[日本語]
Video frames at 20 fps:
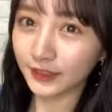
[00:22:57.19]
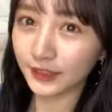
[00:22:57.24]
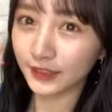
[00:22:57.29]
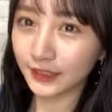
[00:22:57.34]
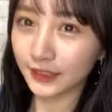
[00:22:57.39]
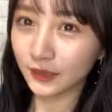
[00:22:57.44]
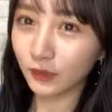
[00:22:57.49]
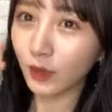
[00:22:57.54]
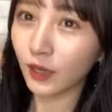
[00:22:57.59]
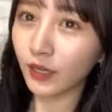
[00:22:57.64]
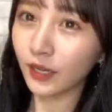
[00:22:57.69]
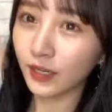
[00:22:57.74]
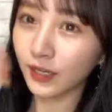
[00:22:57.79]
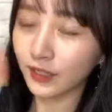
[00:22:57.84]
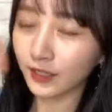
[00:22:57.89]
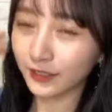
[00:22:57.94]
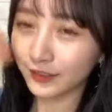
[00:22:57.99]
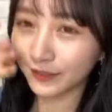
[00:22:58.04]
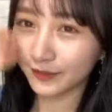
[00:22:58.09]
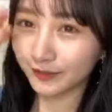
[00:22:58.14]
私は
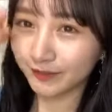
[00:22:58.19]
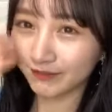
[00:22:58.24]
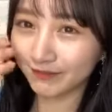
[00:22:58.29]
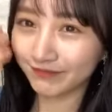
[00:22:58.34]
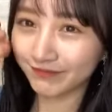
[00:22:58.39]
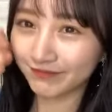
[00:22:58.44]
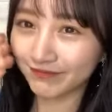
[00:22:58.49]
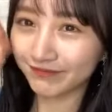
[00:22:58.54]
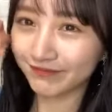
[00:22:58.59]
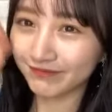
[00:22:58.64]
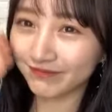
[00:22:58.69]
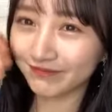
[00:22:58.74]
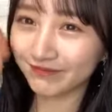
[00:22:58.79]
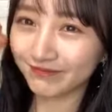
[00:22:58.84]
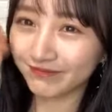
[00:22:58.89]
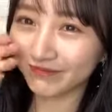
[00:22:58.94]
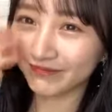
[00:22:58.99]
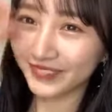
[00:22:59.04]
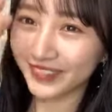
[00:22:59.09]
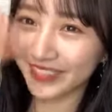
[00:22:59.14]

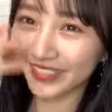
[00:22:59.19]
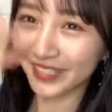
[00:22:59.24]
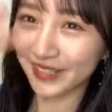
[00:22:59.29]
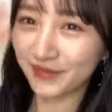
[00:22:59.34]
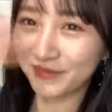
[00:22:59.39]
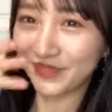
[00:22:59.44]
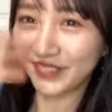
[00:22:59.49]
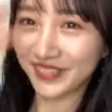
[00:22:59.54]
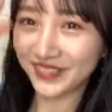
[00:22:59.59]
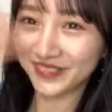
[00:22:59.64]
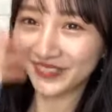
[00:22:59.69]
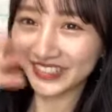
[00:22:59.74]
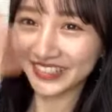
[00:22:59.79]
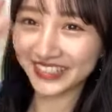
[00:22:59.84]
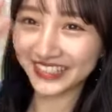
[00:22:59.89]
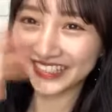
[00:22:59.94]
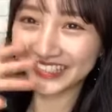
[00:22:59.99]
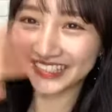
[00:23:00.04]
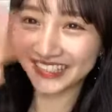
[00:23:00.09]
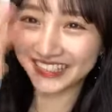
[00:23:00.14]
まだ頑張りま
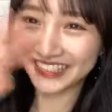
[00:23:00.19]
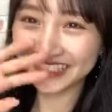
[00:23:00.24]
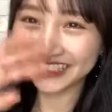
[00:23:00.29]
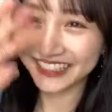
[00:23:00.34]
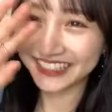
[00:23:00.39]
す